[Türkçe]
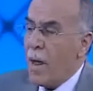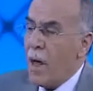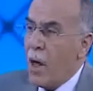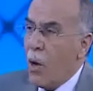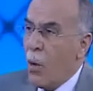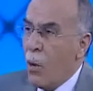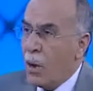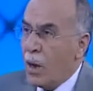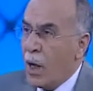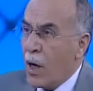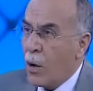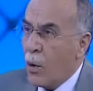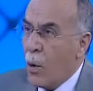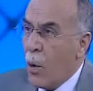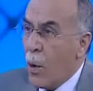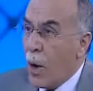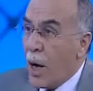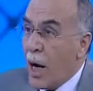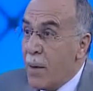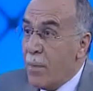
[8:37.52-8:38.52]
onları
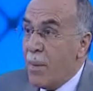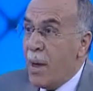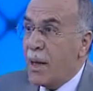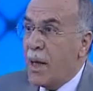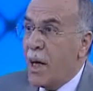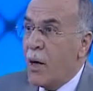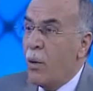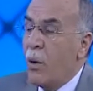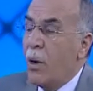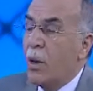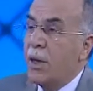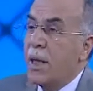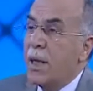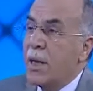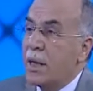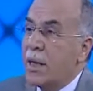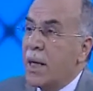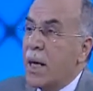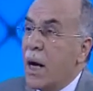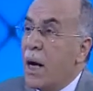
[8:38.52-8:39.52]
öğrenmeden önce
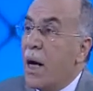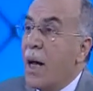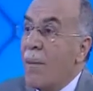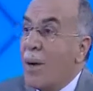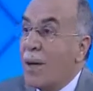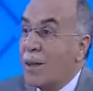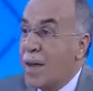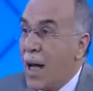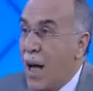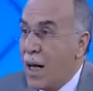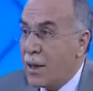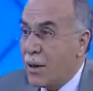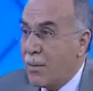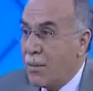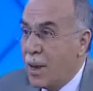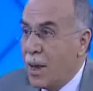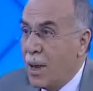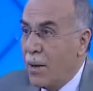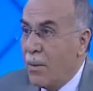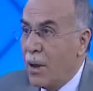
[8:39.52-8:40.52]
sana namaz lazım
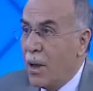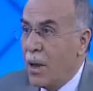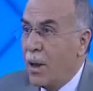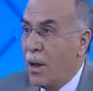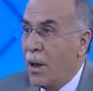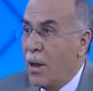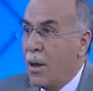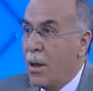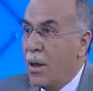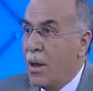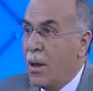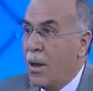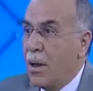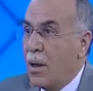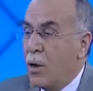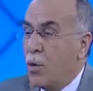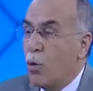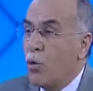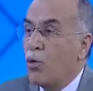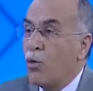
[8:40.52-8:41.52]
değil mi?
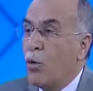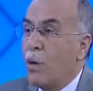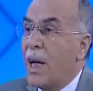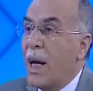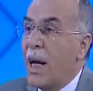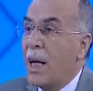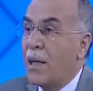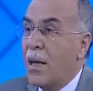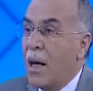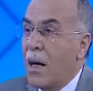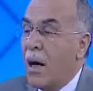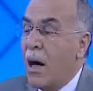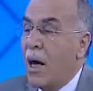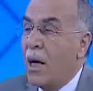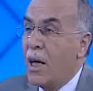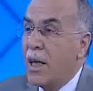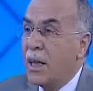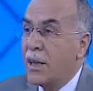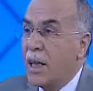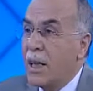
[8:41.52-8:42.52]
Gusül gerektiren
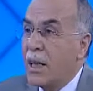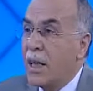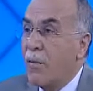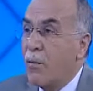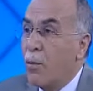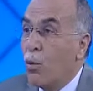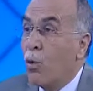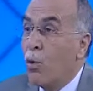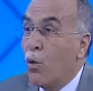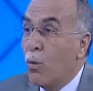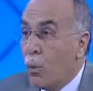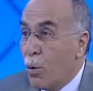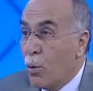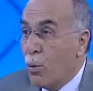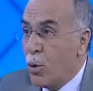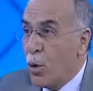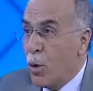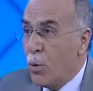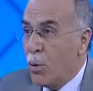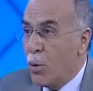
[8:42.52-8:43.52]
haller sende vuku
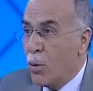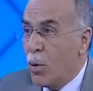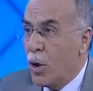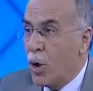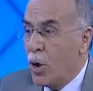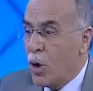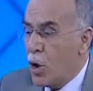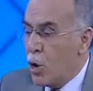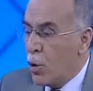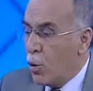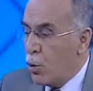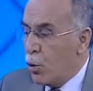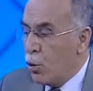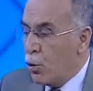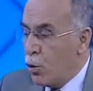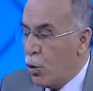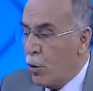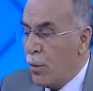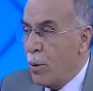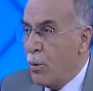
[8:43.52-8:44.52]
bulmuyor mu?
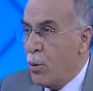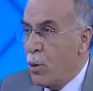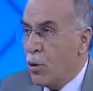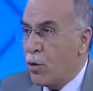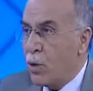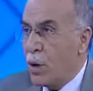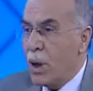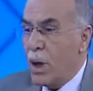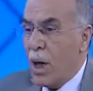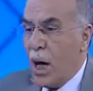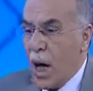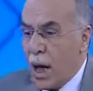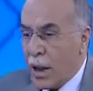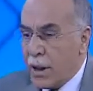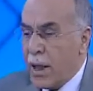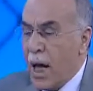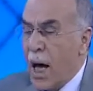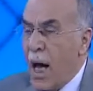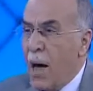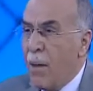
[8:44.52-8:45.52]
Guslü bilmiyorsun.
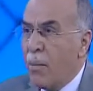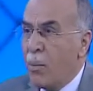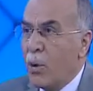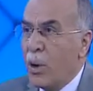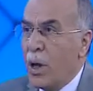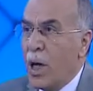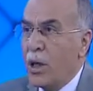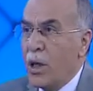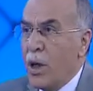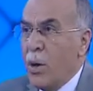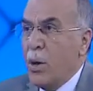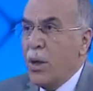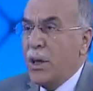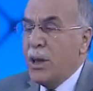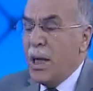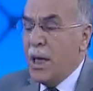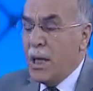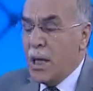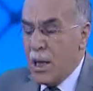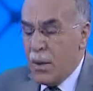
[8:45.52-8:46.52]
Hatta bunlardan
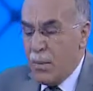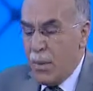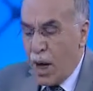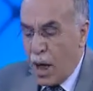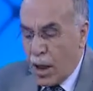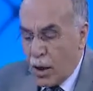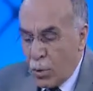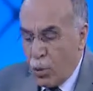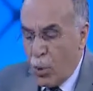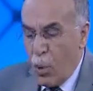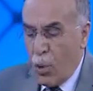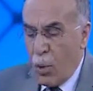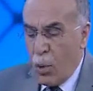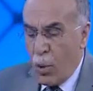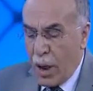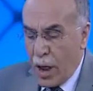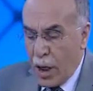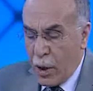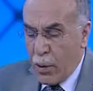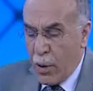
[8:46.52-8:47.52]
önce imanı doğru
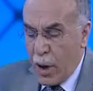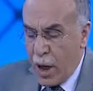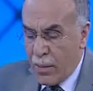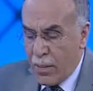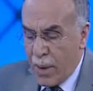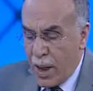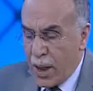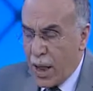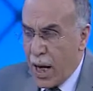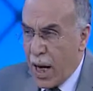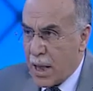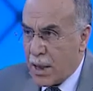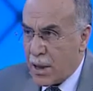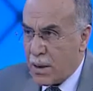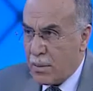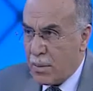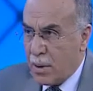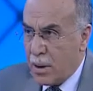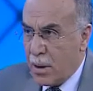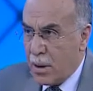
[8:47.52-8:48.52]
olarak öğrenmen
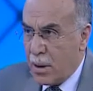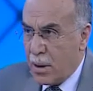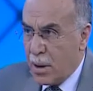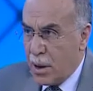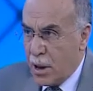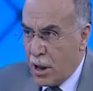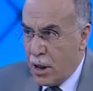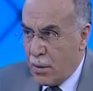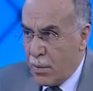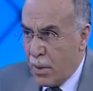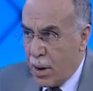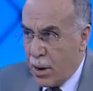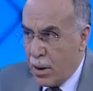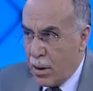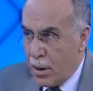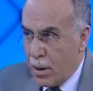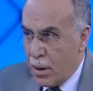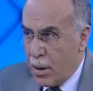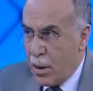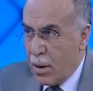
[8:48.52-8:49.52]
lazım. Evet, itikat.
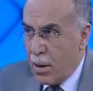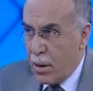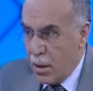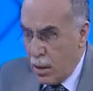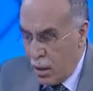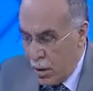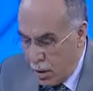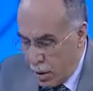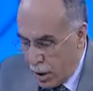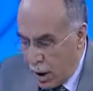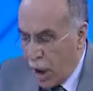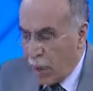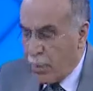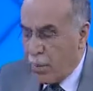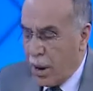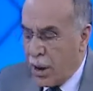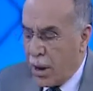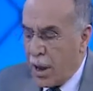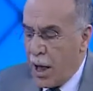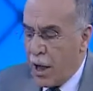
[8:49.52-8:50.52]
İtikat
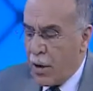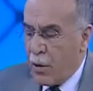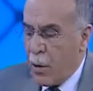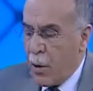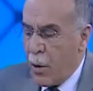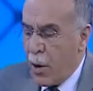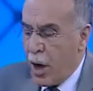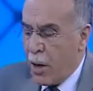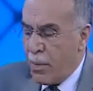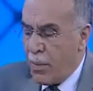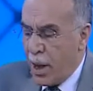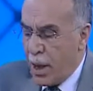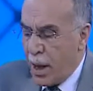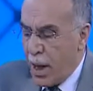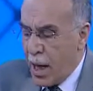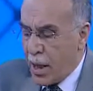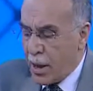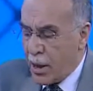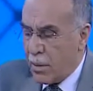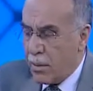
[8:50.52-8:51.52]
bilgilerini öğrenmen alışveriş lazım.
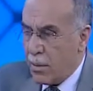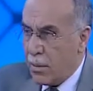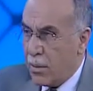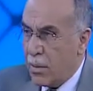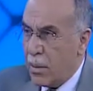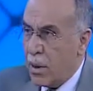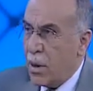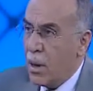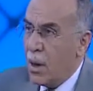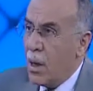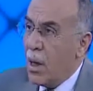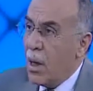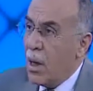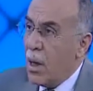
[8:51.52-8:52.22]
Alışveriş bilgilerini